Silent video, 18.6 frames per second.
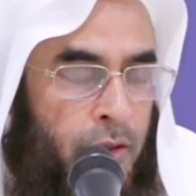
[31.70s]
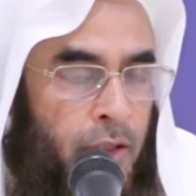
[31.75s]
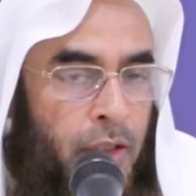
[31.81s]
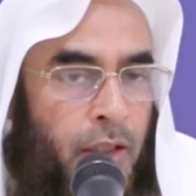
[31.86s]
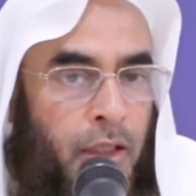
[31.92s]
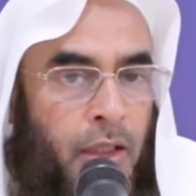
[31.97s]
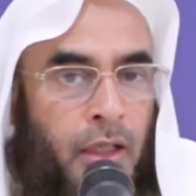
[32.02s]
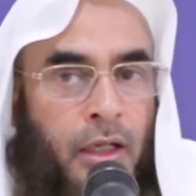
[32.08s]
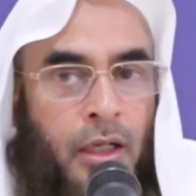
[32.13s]

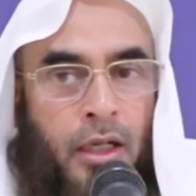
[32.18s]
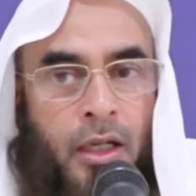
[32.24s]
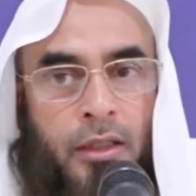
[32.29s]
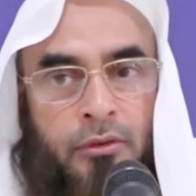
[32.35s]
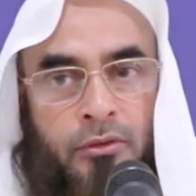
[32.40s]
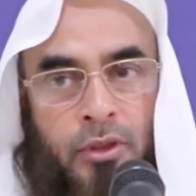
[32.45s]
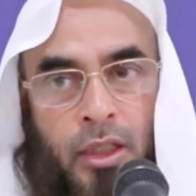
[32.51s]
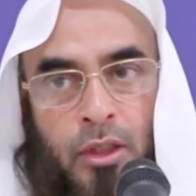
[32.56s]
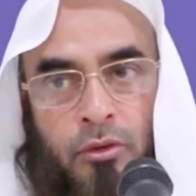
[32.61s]
ইল্লা
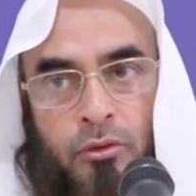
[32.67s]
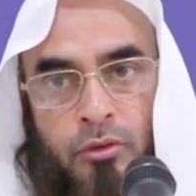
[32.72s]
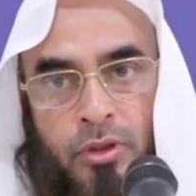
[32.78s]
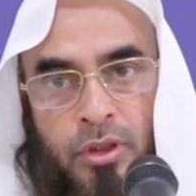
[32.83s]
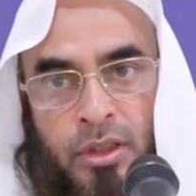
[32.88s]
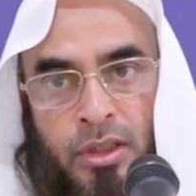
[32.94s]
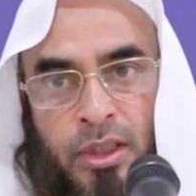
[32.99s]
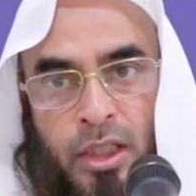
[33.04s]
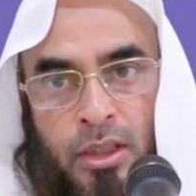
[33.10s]
আতাহু
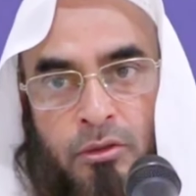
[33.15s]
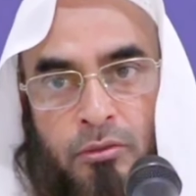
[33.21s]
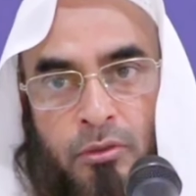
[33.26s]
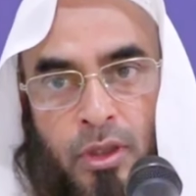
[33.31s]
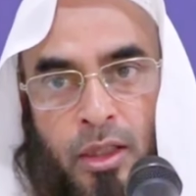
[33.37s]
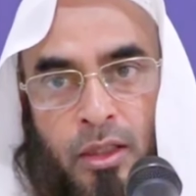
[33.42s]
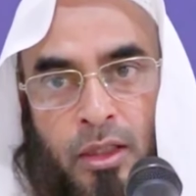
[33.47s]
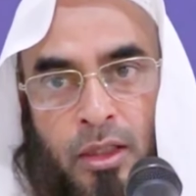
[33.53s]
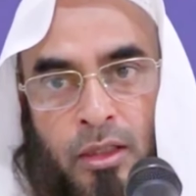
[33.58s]
ইয়াহু
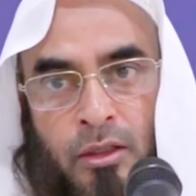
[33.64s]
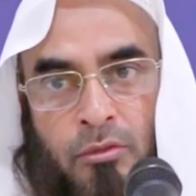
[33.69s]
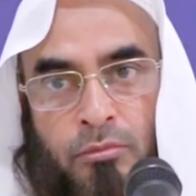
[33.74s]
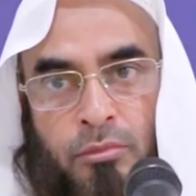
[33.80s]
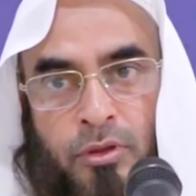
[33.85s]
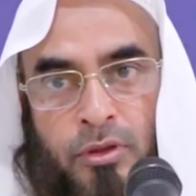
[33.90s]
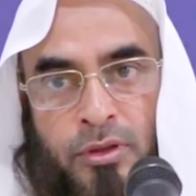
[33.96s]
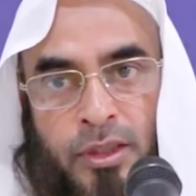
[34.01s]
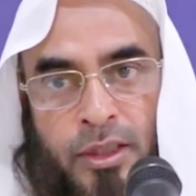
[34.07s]
আল্লাহ
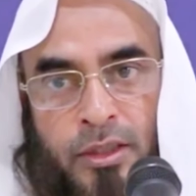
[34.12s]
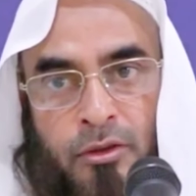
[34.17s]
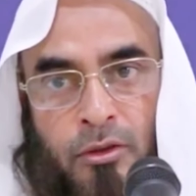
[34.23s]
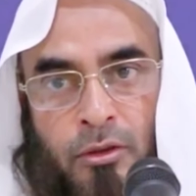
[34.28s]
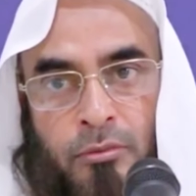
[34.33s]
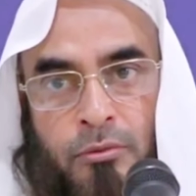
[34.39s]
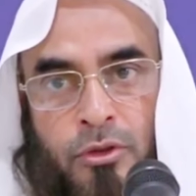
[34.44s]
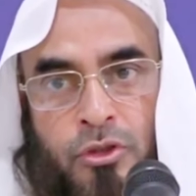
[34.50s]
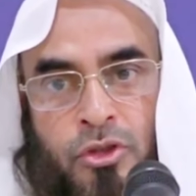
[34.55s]
রব তাকে
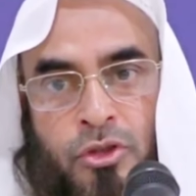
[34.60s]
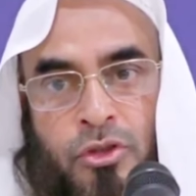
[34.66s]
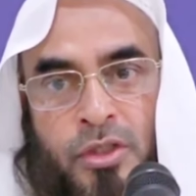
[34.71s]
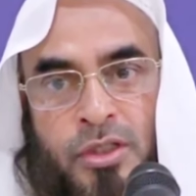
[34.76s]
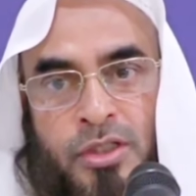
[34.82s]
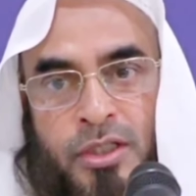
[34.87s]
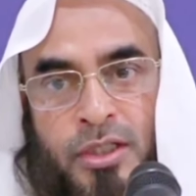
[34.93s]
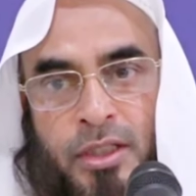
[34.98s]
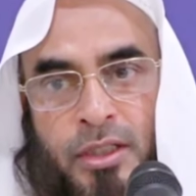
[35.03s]

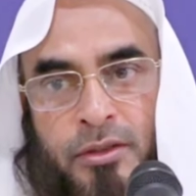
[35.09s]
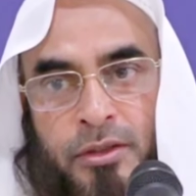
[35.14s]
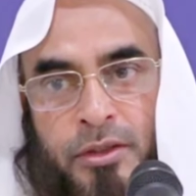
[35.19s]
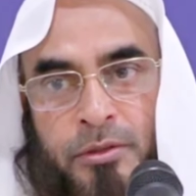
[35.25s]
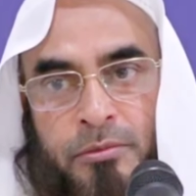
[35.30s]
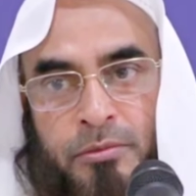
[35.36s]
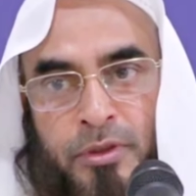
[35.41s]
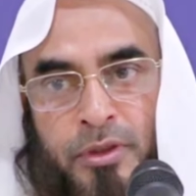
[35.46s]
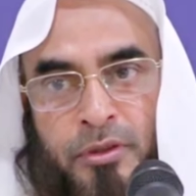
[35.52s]
অবশ্যই সেটা
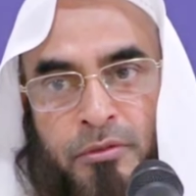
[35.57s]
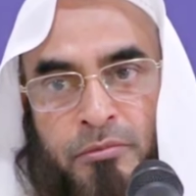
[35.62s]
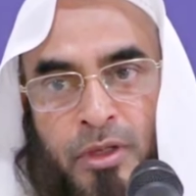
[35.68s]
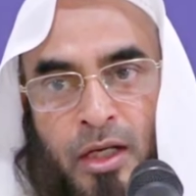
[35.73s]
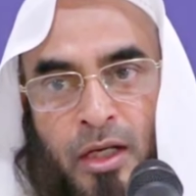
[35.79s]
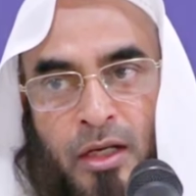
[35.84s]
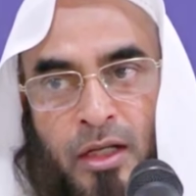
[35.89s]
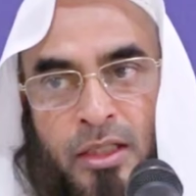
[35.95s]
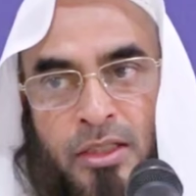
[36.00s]
দেবেন
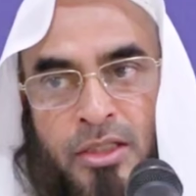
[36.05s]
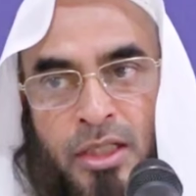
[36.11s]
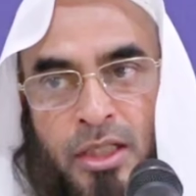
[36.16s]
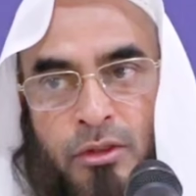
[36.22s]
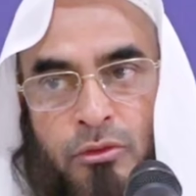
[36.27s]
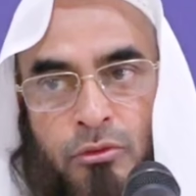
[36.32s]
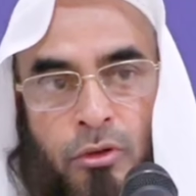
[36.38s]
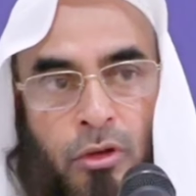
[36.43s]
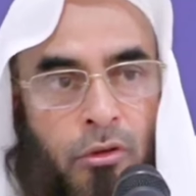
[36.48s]
বা আল্লাহ
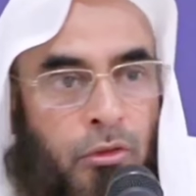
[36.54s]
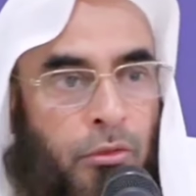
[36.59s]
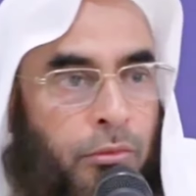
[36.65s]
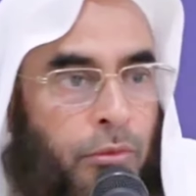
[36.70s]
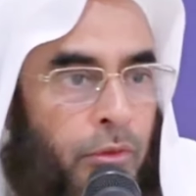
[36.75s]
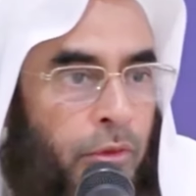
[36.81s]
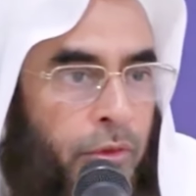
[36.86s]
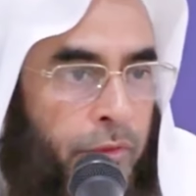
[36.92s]
সেই দোয়া কবুল